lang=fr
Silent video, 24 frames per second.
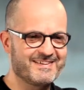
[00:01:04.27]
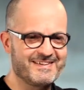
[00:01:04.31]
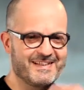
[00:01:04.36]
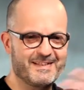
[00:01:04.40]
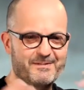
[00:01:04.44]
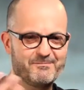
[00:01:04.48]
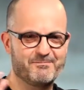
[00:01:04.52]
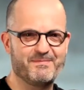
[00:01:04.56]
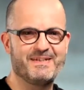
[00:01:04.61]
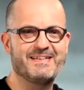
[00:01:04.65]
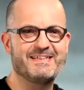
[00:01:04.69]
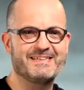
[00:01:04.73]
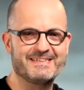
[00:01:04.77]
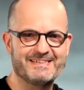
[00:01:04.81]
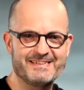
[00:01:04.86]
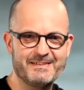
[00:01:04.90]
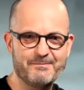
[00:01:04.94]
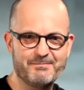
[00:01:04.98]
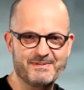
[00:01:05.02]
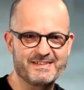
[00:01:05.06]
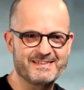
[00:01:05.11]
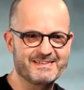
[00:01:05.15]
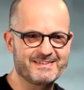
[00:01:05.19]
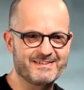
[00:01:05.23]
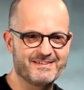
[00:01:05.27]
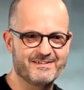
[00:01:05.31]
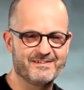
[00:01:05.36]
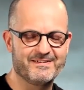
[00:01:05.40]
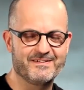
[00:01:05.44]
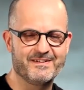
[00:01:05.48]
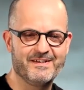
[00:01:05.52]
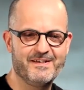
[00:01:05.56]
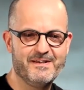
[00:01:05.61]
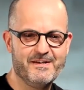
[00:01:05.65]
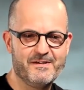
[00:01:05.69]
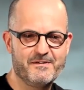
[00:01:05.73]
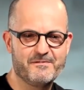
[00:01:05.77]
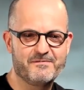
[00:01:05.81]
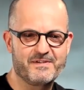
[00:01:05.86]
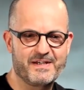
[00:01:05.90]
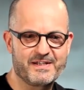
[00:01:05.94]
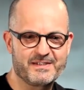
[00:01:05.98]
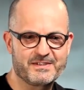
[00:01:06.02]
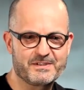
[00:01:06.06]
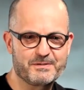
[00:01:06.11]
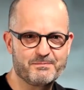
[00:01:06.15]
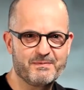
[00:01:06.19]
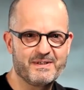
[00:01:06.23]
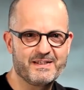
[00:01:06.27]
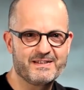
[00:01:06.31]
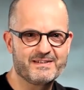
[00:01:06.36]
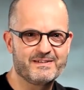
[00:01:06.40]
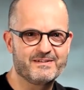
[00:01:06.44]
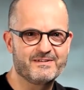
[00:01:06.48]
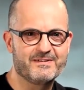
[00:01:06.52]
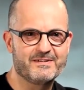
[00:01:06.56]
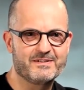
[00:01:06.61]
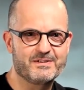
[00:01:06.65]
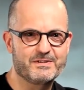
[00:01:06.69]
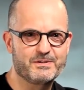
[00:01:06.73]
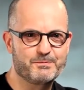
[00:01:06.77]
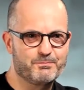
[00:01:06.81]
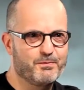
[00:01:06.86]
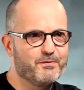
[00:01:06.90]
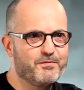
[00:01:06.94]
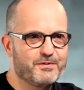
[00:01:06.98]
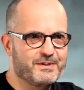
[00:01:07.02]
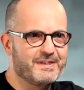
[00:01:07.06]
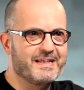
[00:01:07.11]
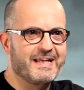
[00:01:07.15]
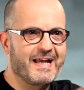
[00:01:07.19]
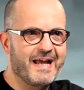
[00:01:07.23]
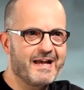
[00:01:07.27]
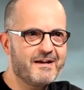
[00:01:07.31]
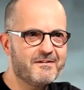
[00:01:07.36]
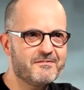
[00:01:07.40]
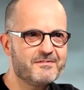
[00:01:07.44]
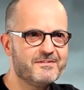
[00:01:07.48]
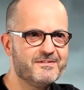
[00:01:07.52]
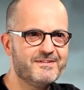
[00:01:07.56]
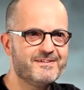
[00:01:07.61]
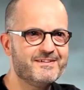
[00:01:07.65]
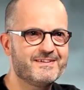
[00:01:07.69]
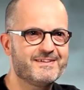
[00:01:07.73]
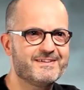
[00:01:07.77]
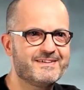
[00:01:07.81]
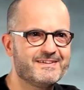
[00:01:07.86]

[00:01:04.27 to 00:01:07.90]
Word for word: tête baissée parce que, franchement, euh, je suis pas photographe, là, euh,